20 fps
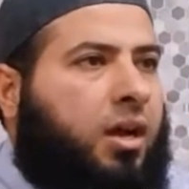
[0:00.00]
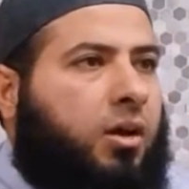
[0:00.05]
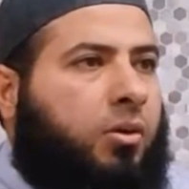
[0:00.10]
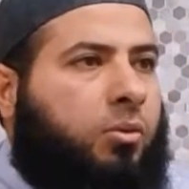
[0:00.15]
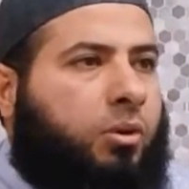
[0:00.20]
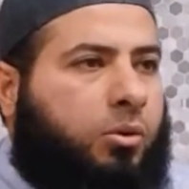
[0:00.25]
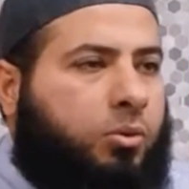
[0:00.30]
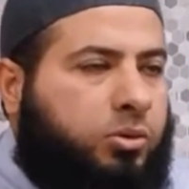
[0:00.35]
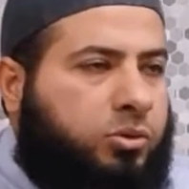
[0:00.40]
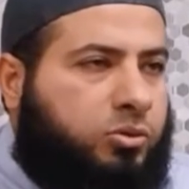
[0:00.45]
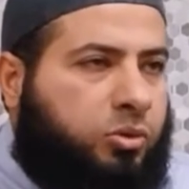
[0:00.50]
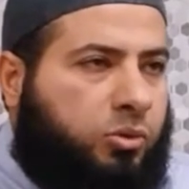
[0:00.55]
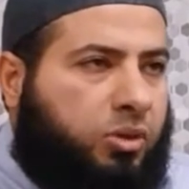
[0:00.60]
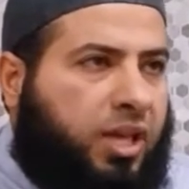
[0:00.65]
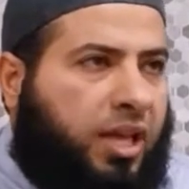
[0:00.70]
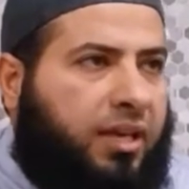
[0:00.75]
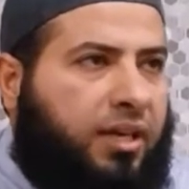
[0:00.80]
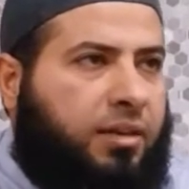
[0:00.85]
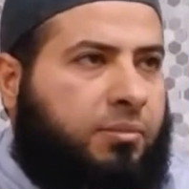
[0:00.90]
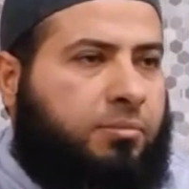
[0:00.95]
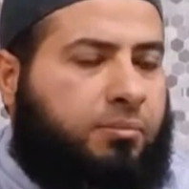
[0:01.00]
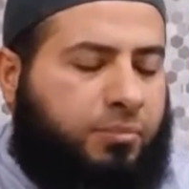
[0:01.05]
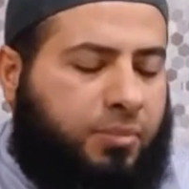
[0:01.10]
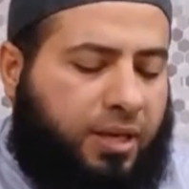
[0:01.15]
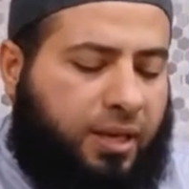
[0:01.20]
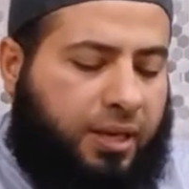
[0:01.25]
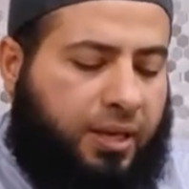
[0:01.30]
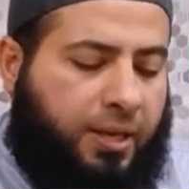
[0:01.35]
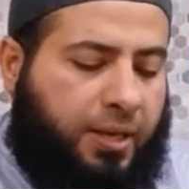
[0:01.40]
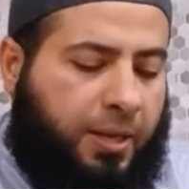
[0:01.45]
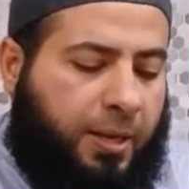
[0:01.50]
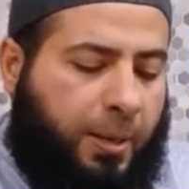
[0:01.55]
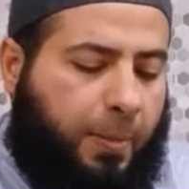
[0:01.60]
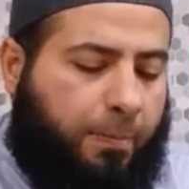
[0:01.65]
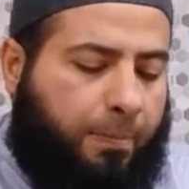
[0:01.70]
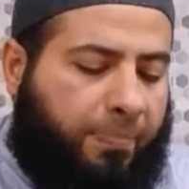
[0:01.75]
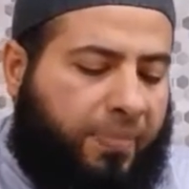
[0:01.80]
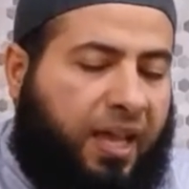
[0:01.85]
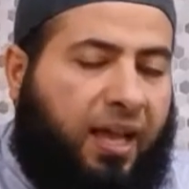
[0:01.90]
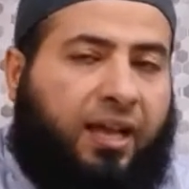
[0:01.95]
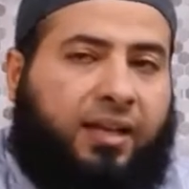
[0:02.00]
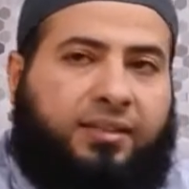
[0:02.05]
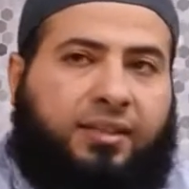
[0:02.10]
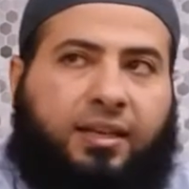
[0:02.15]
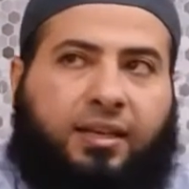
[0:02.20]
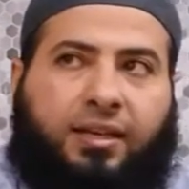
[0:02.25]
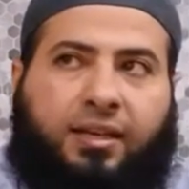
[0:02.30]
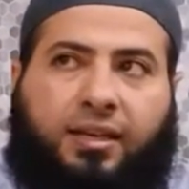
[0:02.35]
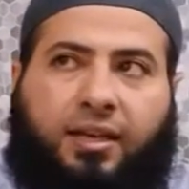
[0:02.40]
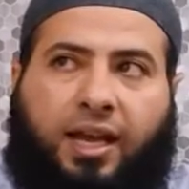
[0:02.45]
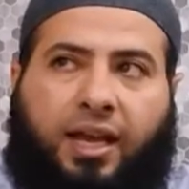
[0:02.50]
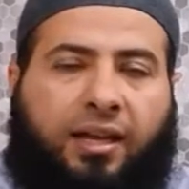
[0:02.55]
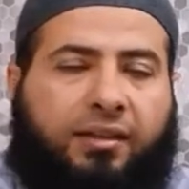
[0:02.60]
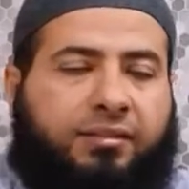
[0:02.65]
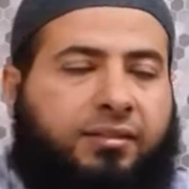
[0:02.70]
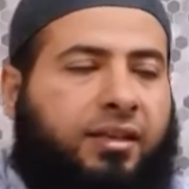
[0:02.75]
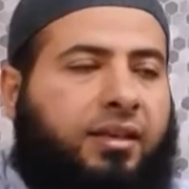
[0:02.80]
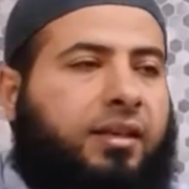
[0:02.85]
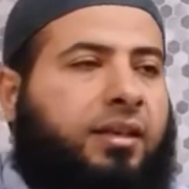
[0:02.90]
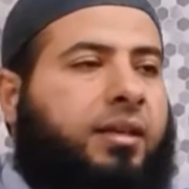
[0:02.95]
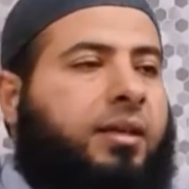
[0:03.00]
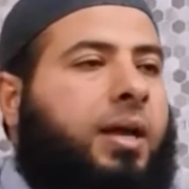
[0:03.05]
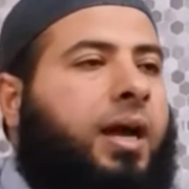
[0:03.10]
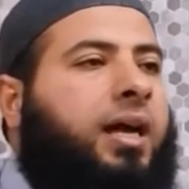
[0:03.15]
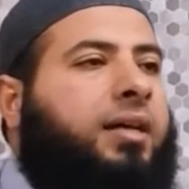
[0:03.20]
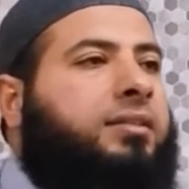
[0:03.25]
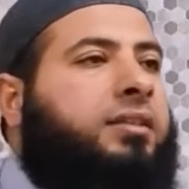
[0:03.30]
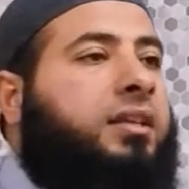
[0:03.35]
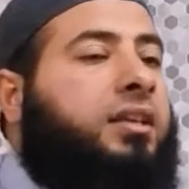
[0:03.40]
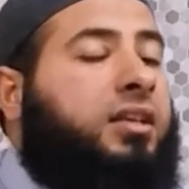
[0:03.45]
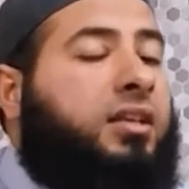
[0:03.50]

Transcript: وكنت أكلم آه، أحد ال أحد ال أحد